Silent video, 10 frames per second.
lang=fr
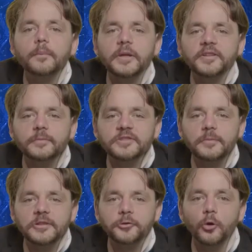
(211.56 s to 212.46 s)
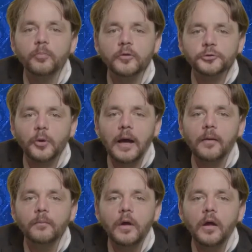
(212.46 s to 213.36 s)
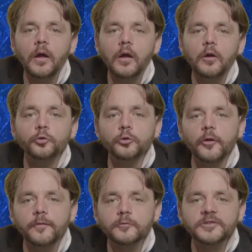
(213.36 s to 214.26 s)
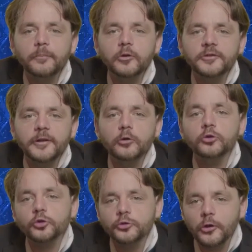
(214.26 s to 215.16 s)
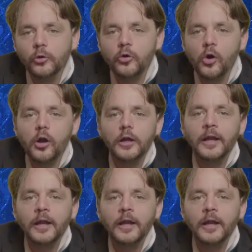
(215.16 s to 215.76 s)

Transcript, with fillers: Mesdames et messieurs, bonsoir. Nous devons aborder aujourd'hui encore